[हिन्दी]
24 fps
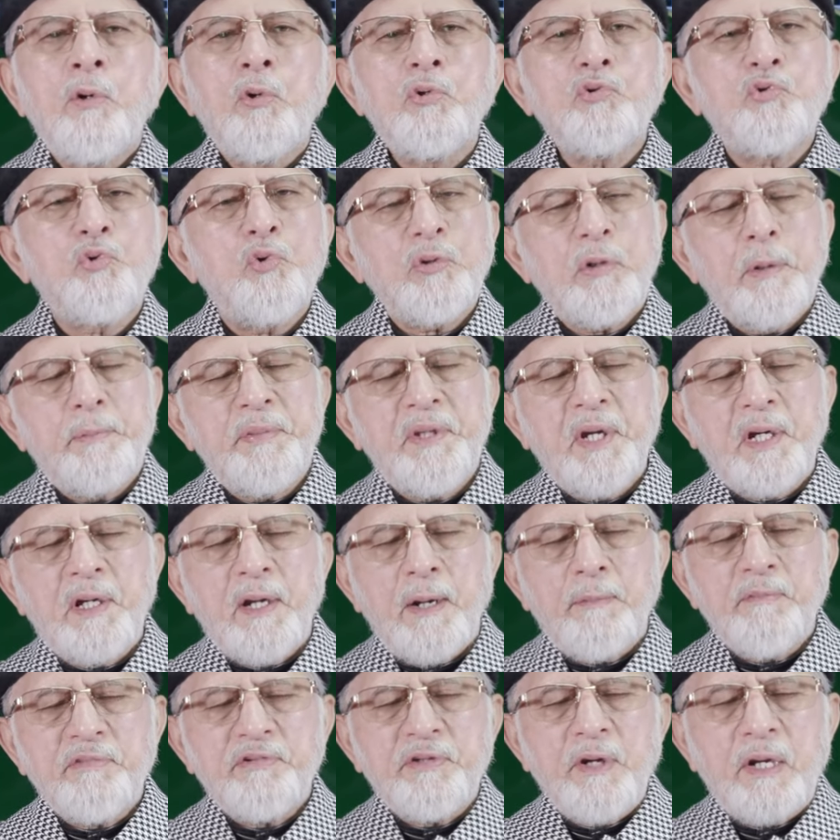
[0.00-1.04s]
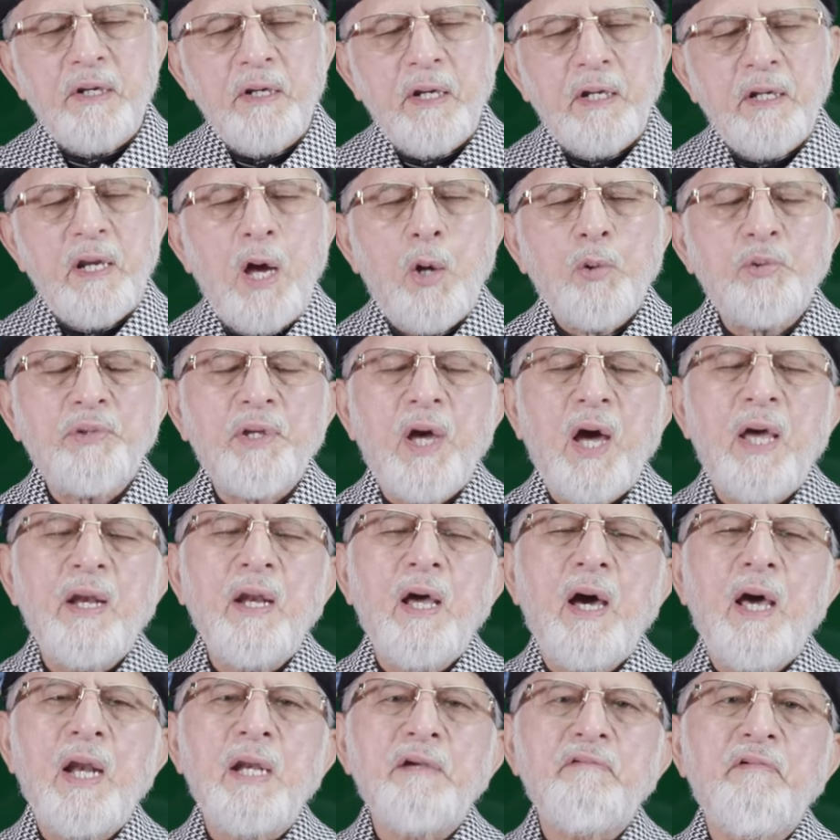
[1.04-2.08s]
हुजूर नबी अकरम सल्लल्लाहु
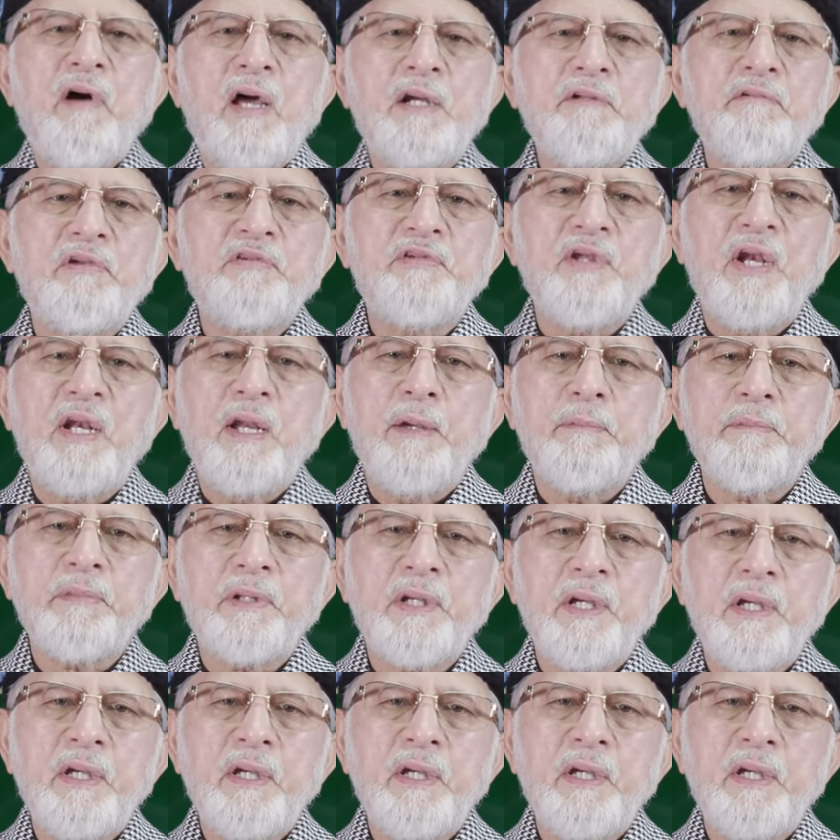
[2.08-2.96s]
अलैहि वसल्लम